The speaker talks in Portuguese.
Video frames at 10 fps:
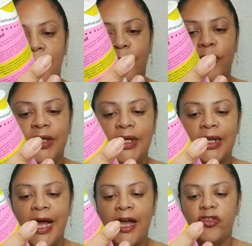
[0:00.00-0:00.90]

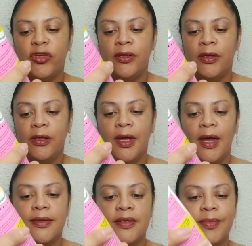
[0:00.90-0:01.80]
Modelagem.
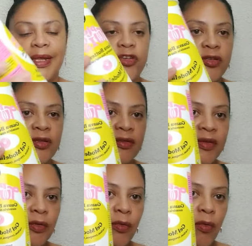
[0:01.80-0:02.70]
As embalagens
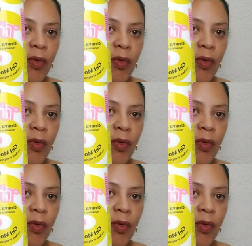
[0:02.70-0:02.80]
vêm com